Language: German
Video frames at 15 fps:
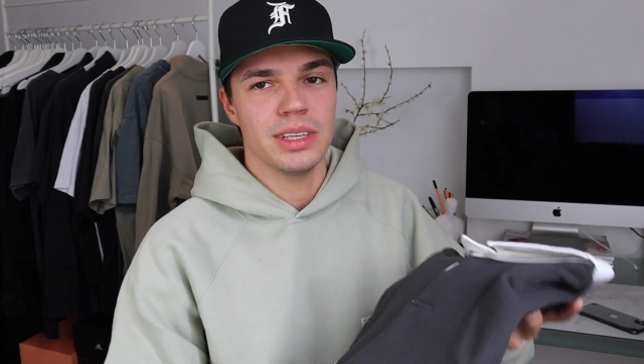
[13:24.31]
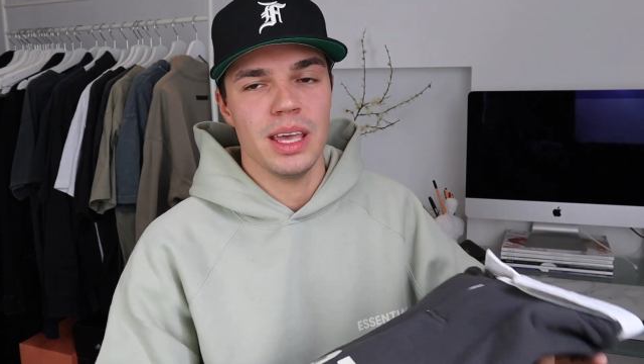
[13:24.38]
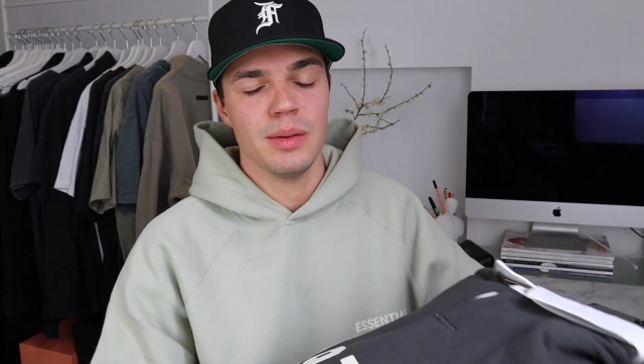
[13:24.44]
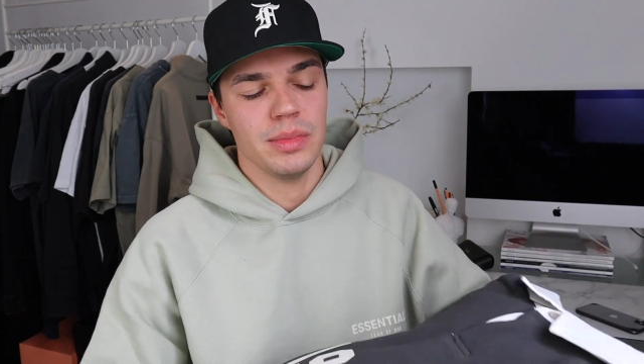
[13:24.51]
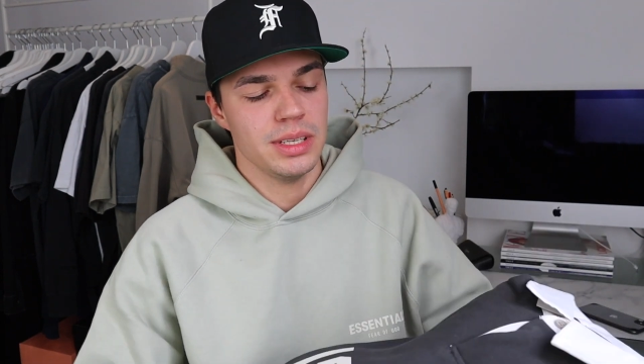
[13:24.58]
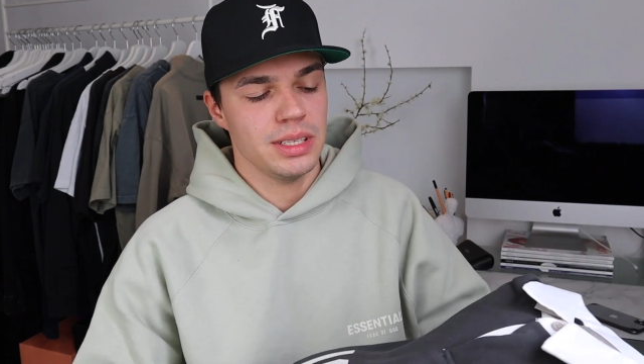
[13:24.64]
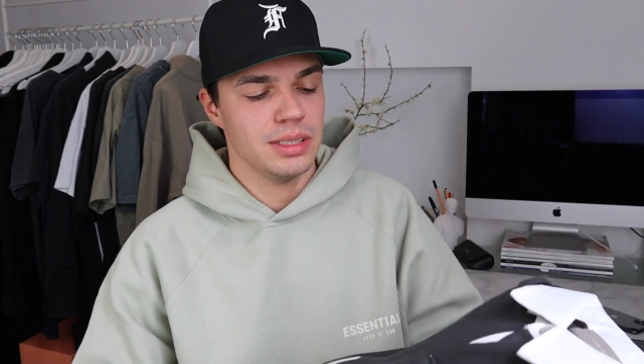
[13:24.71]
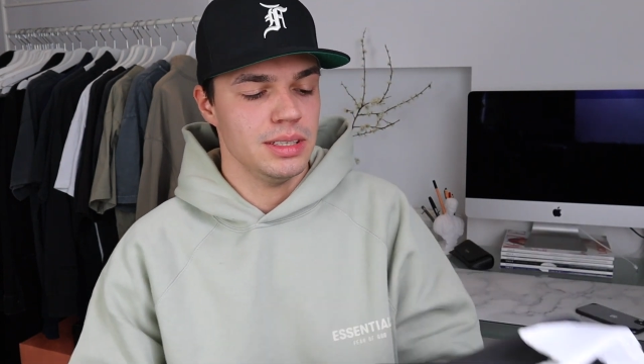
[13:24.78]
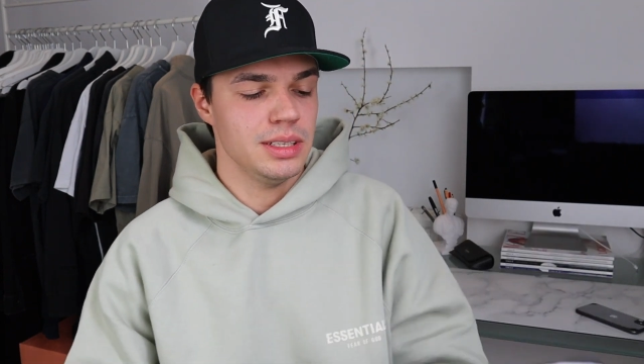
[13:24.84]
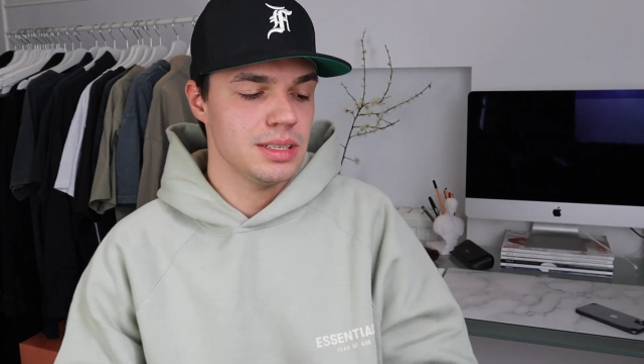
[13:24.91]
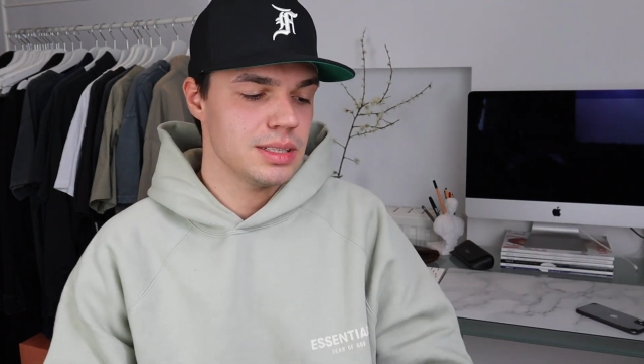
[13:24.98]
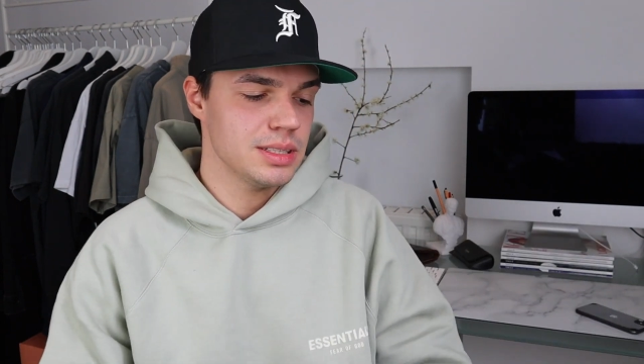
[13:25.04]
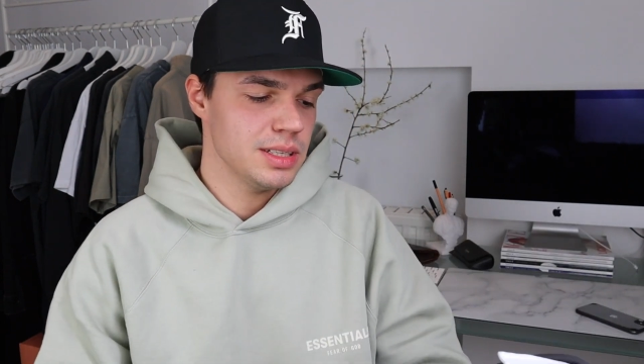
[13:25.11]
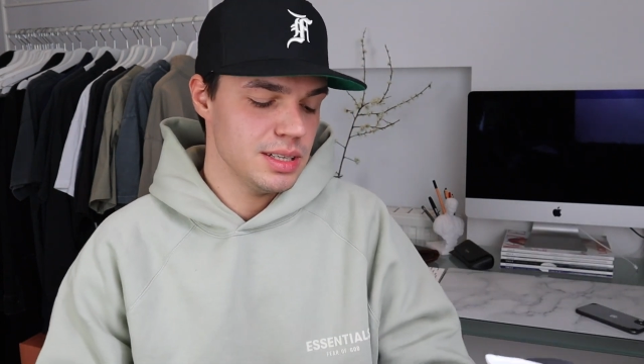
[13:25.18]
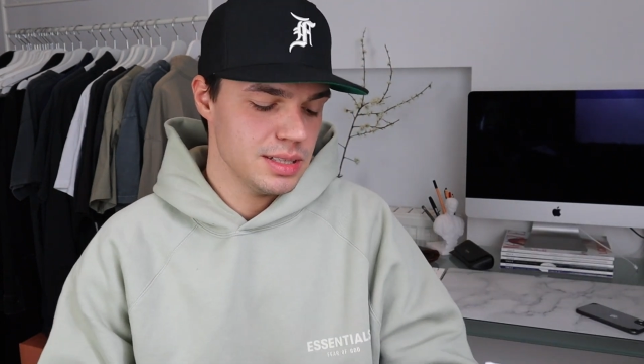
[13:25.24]
Nämlich
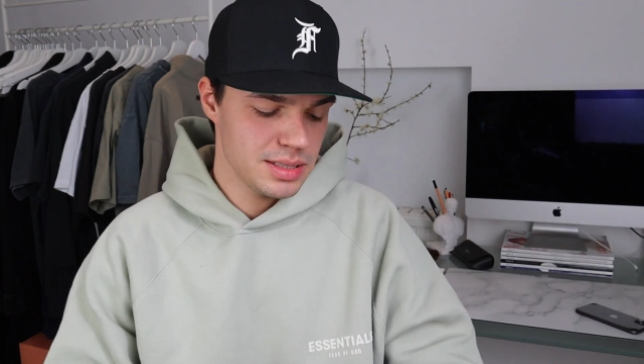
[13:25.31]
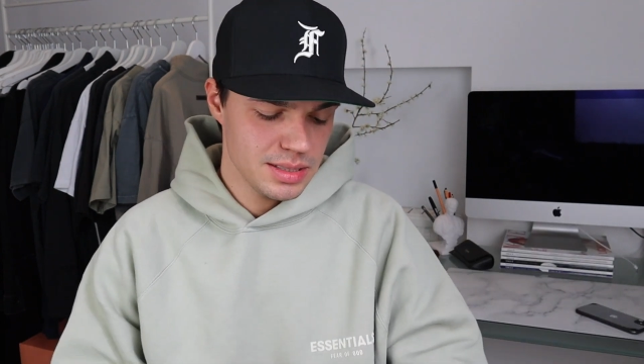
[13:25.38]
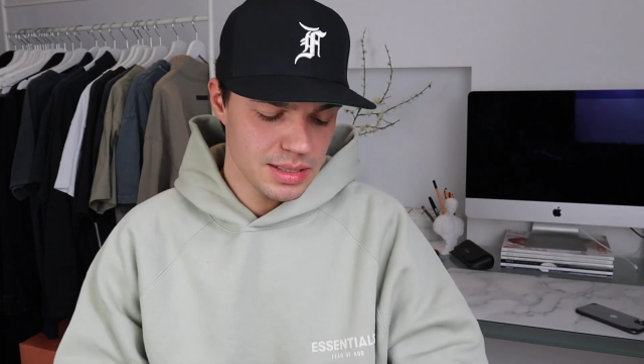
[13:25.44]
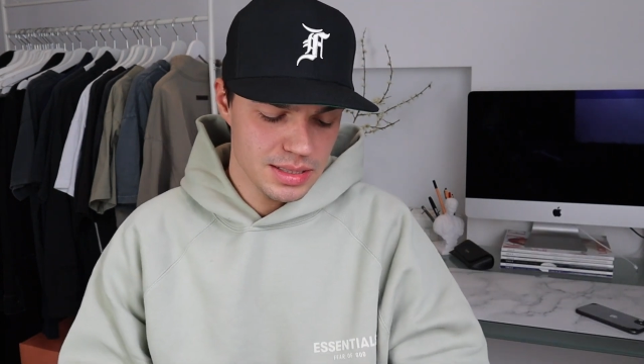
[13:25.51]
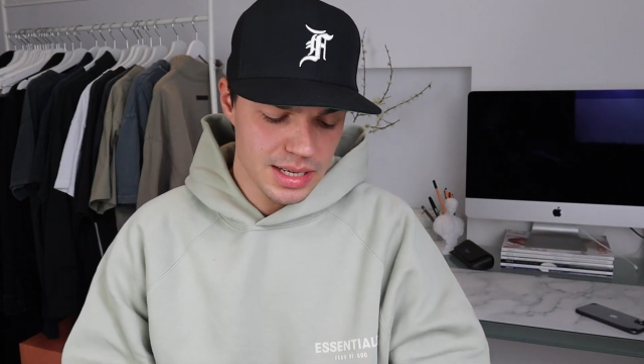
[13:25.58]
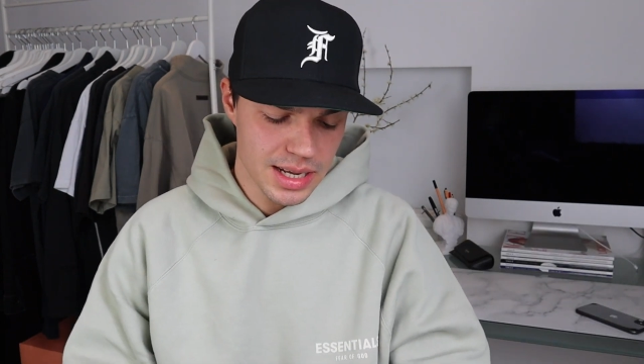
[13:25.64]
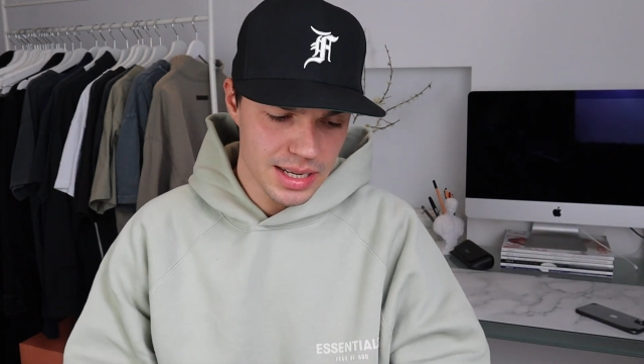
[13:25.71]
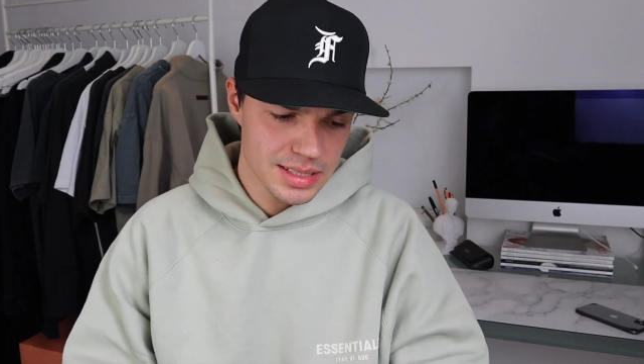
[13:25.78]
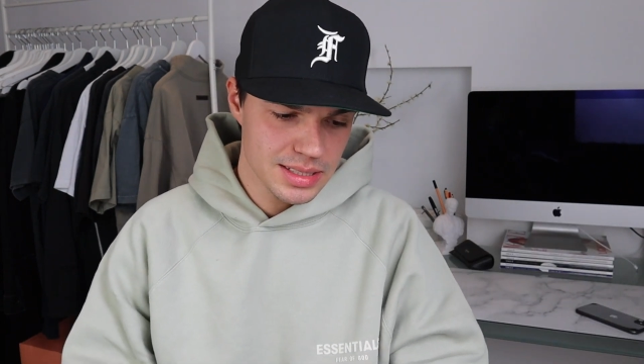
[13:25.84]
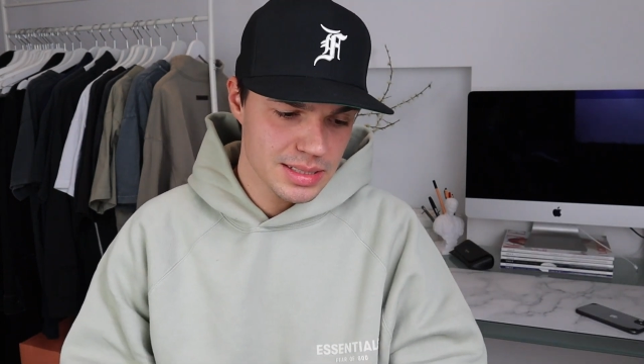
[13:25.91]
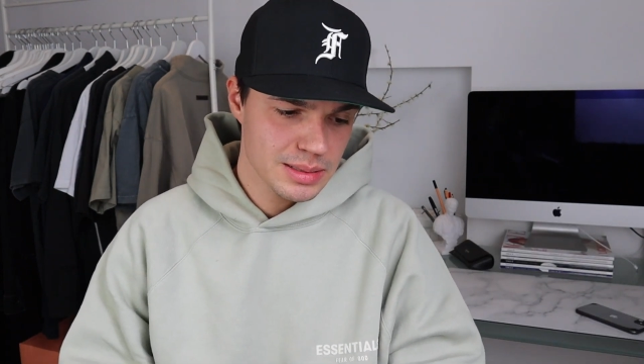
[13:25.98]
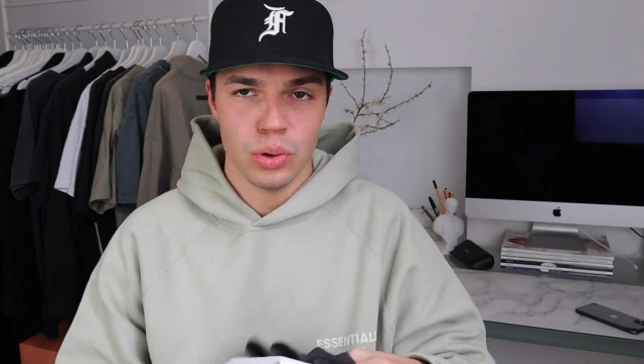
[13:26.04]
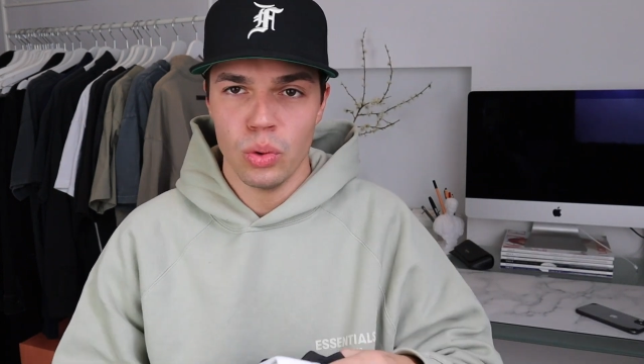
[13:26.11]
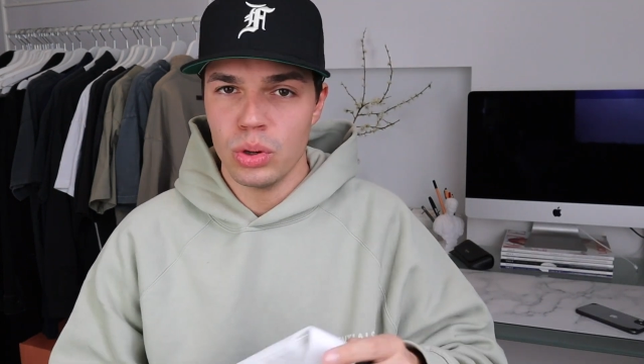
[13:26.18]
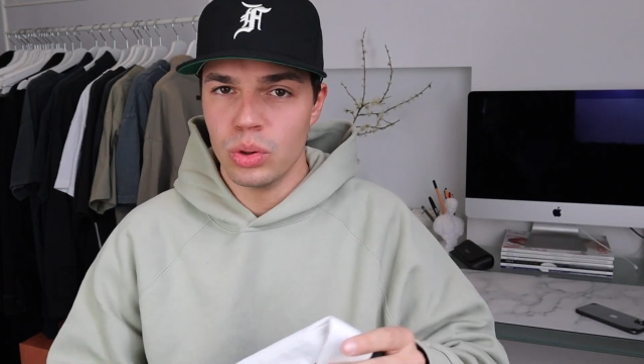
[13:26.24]
ist es
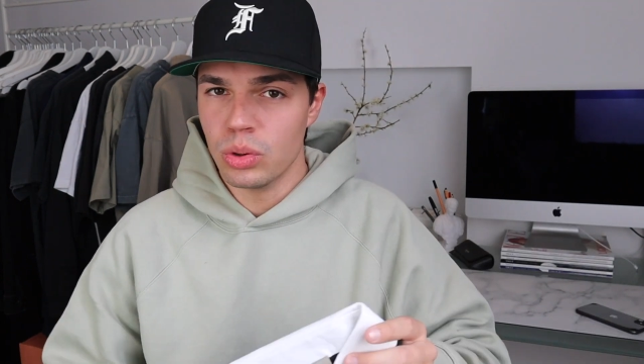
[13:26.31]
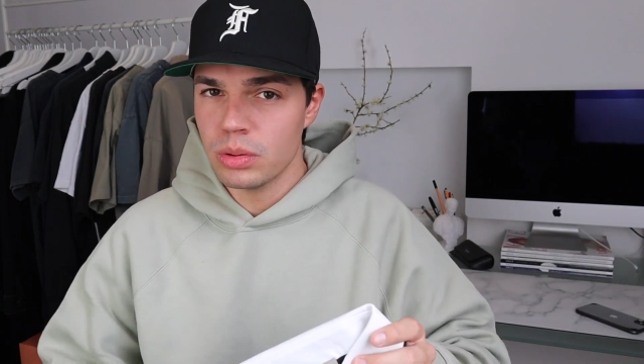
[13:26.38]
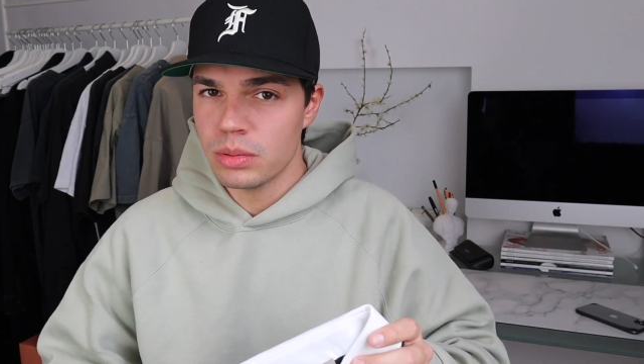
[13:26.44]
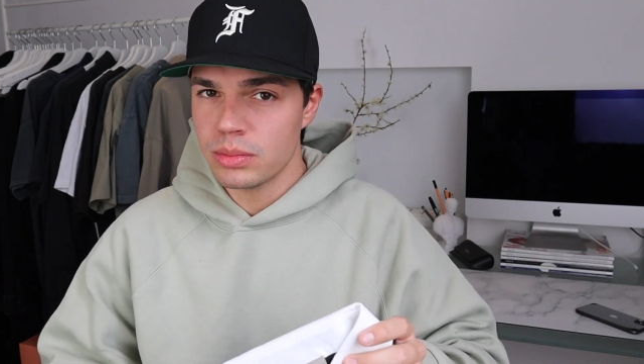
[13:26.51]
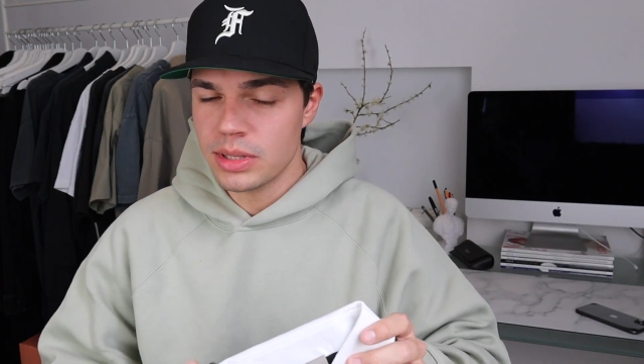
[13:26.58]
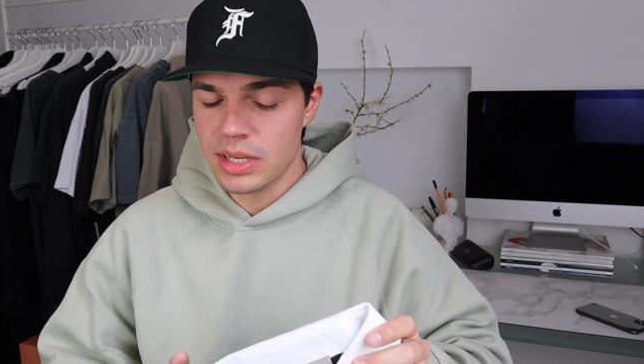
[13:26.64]
das Polo,